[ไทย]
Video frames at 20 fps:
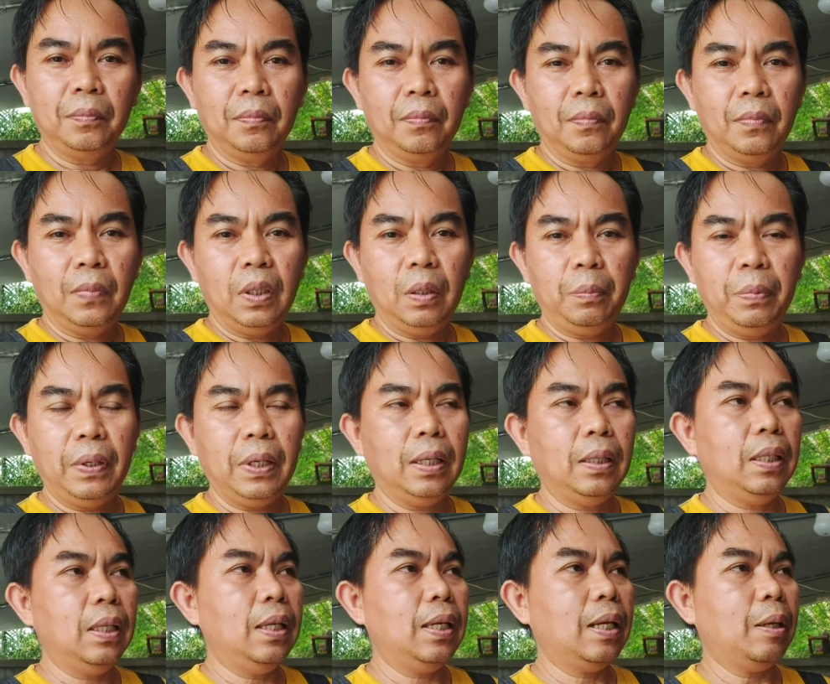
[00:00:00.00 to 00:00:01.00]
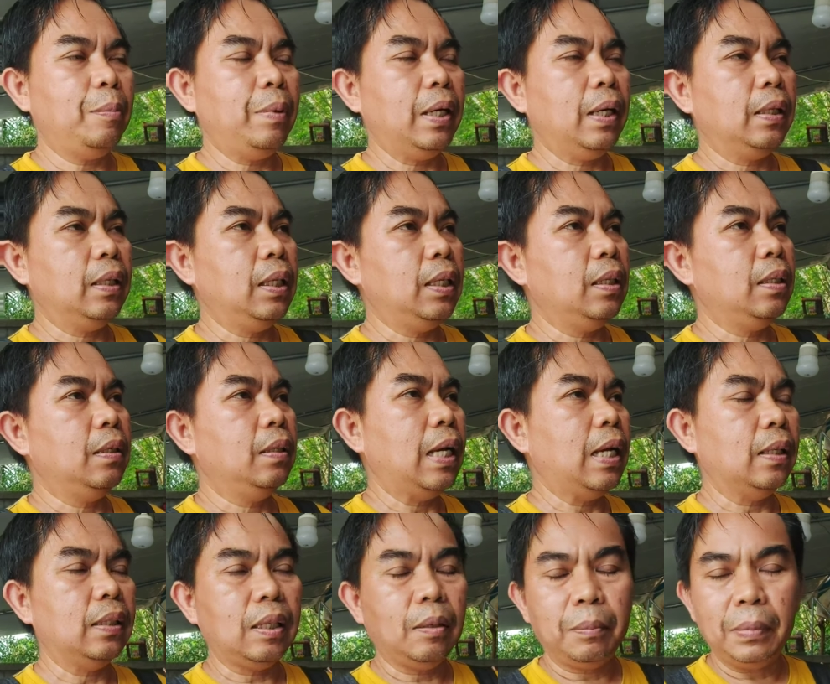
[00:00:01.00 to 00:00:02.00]
เพื่อนๆที่กำลังคิดอ
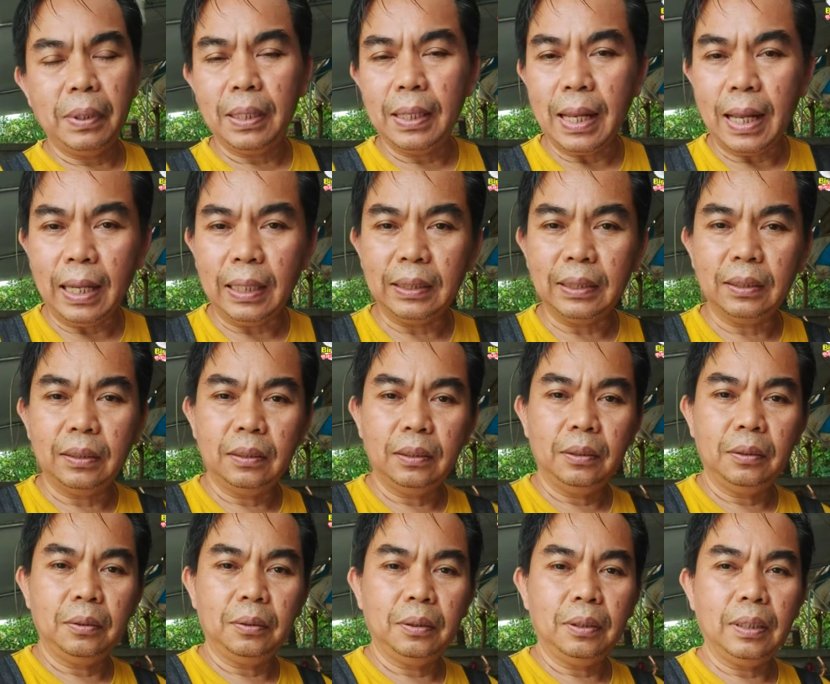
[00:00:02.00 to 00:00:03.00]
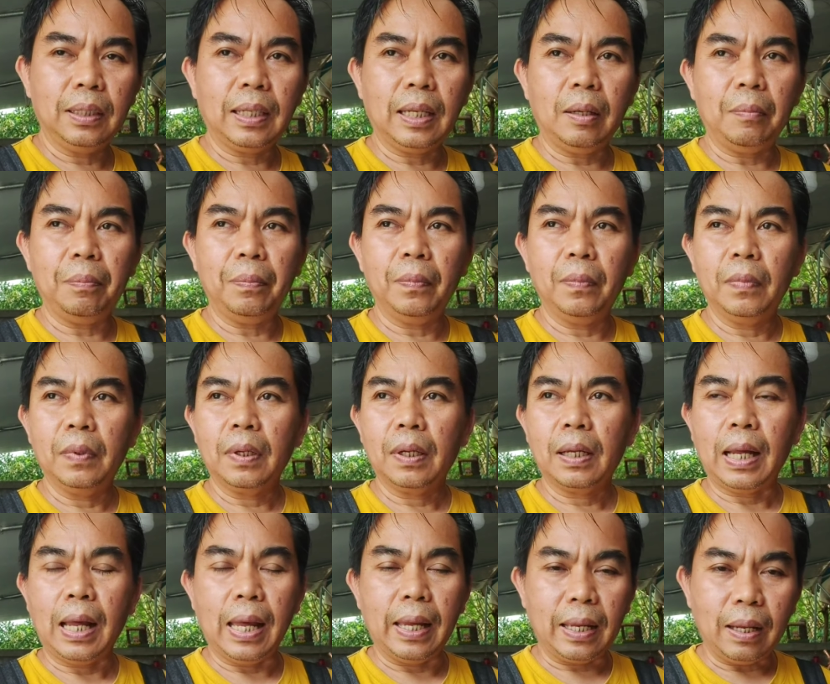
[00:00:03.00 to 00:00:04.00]
ยากจะมีร้านนะครับ
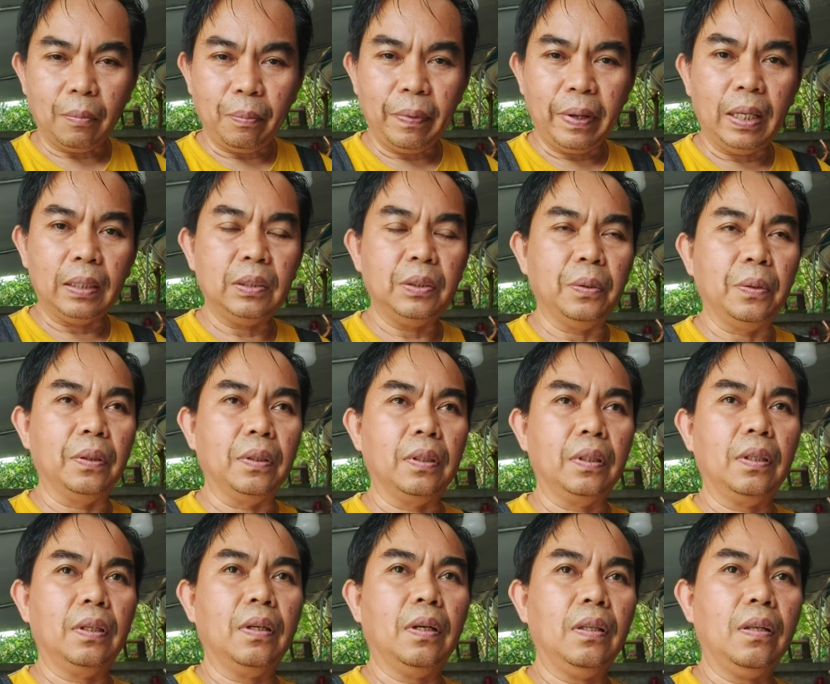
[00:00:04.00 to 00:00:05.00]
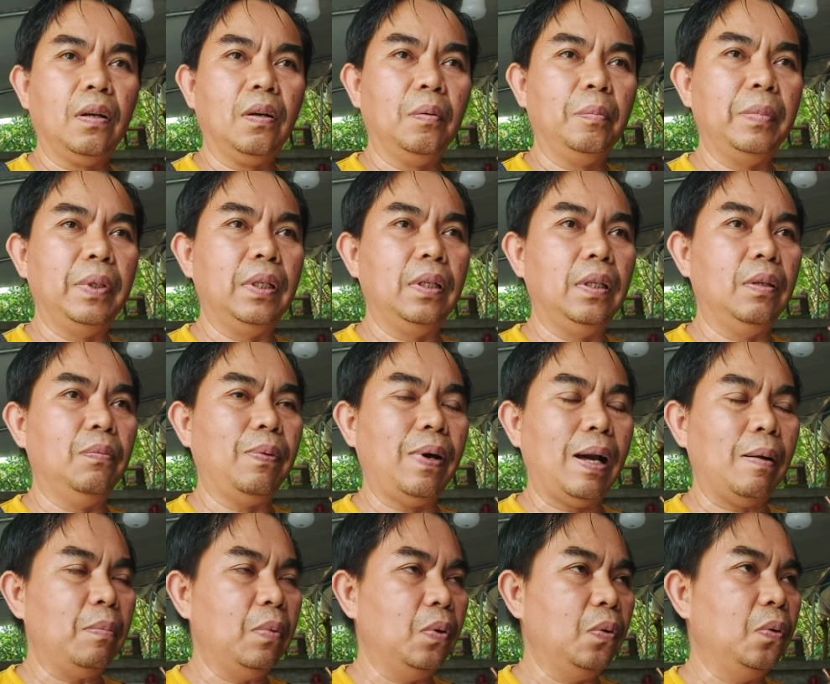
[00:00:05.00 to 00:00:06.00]
ขายกาแฟสดก็ต้องมีค
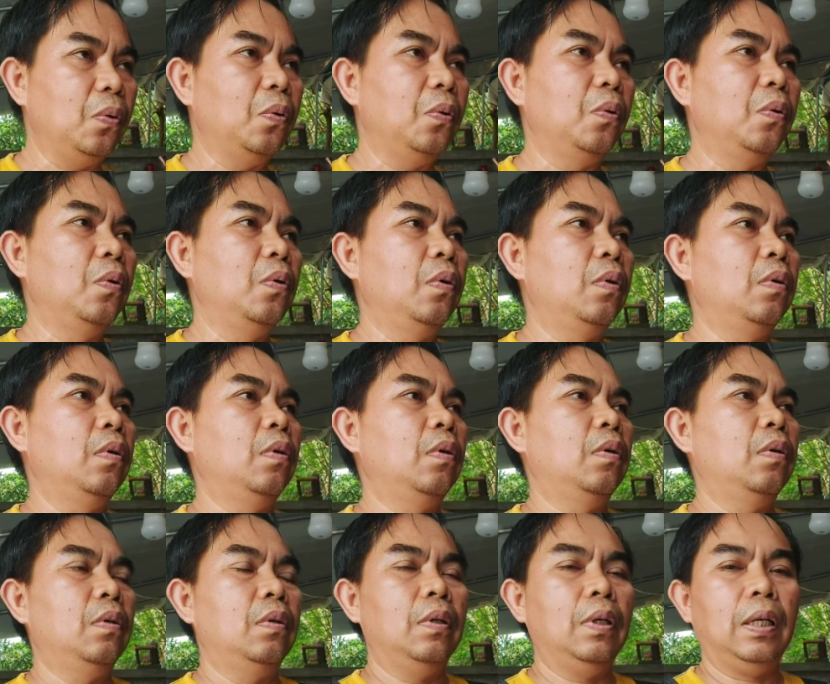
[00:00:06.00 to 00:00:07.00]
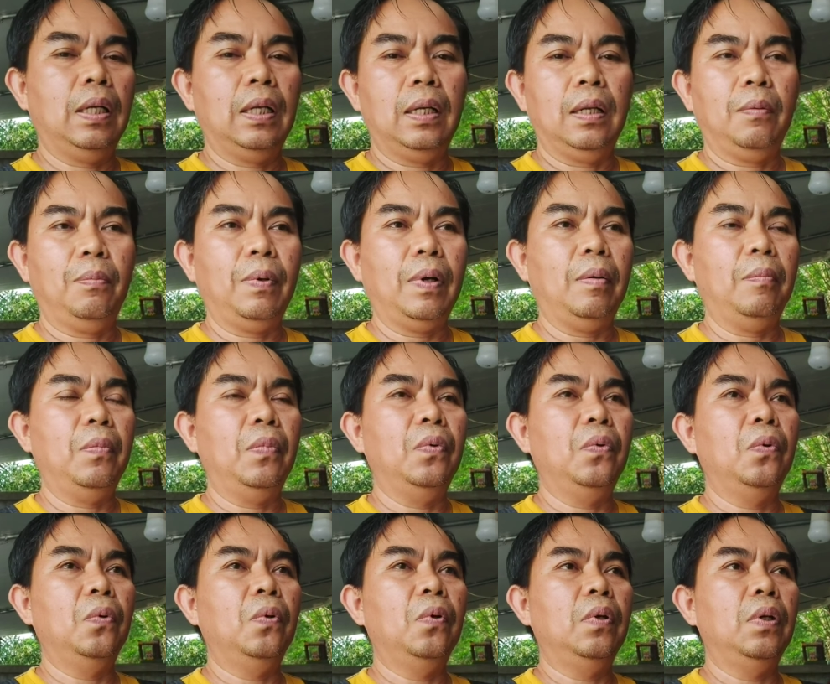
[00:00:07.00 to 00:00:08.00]
วามรู้ความ
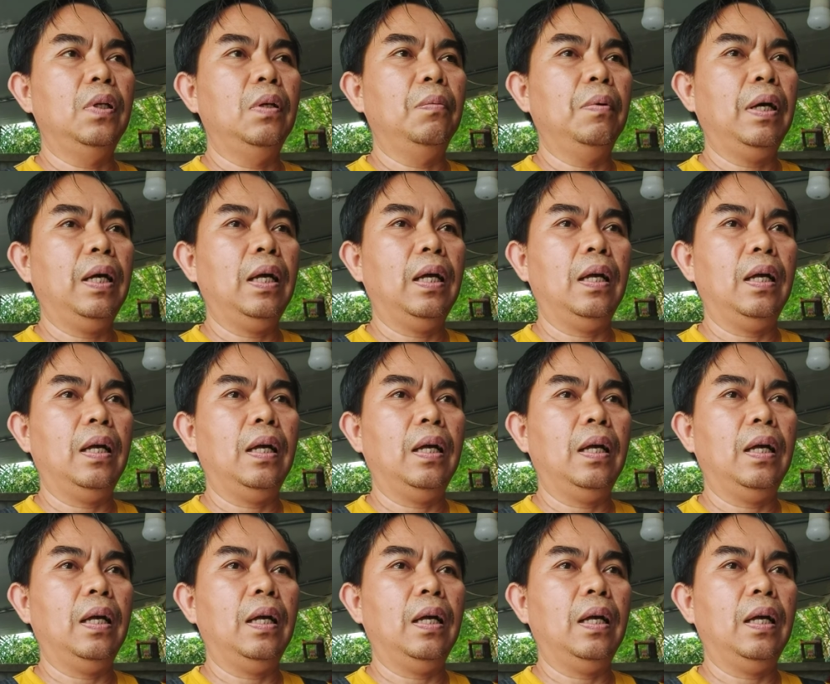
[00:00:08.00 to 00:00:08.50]
รู้หรือว่า